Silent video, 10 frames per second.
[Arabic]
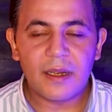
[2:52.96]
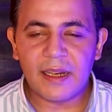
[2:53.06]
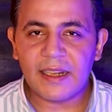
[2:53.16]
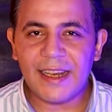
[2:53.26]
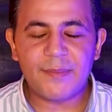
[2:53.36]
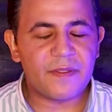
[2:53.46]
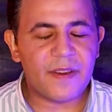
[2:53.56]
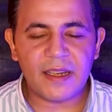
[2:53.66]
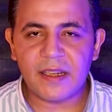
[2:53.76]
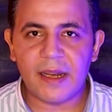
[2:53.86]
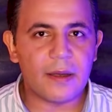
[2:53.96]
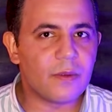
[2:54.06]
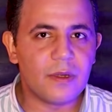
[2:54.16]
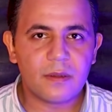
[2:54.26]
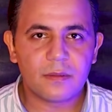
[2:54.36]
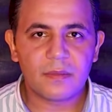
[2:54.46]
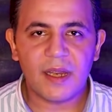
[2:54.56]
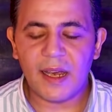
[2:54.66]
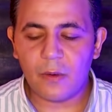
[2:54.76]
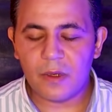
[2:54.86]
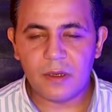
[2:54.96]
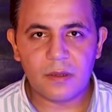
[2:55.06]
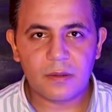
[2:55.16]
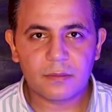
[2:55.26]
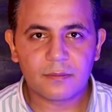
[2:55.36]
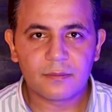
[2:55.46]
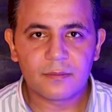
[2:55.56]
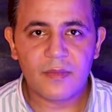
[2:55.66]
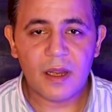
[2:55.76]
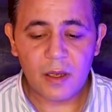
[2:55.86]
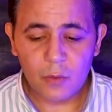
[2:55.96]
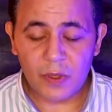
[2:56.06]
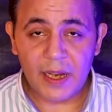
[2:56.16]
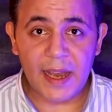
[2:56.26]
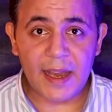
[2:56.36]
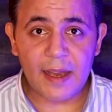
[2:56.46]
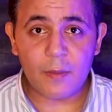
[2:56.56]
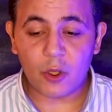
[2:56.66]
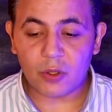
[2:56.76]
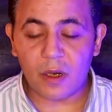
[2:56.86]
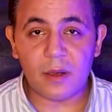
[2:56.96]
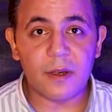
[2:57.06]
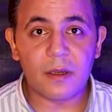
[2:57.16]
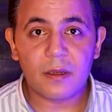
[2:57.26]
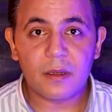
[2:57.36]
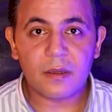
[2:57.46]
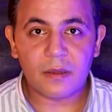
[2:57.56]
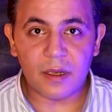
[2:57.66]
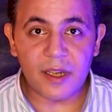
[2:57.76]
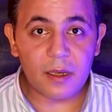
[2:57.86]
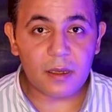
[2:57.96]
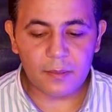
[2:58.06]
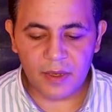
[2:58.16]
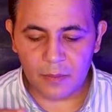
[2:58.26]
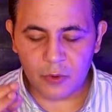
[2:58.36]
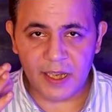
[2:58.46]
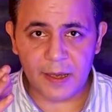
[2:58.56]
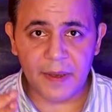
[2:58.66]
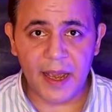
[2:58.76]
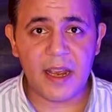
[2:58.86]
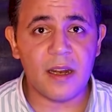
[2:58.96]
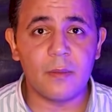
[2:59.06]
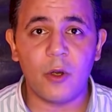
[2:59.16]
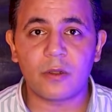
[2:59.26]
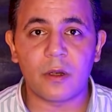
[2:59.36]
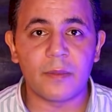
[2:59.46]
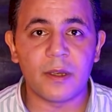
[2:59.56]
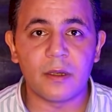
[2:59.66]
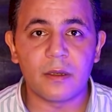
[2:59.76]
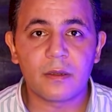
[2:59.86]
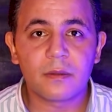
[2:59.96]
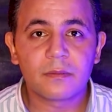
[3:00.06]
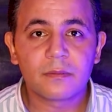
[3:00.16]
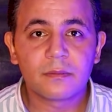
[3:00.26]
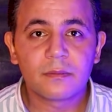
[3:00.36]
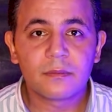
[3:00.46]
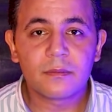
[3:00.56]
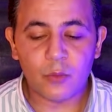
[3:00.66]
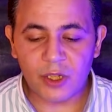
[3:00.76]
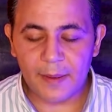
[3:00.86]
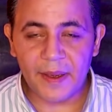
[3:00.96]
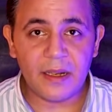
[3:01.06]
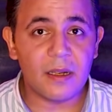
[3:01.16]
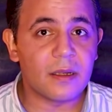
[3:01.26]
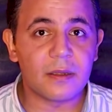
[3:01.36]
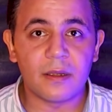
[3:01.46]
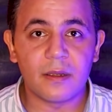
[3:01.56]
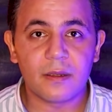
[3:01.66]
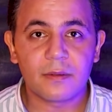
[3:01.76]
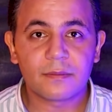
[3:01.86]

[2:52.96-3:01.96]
اللي أنا تعبت فيها كتير قوي قوي ونهاية محترمة تليق بالمتابعين المحترمين متابعين القضية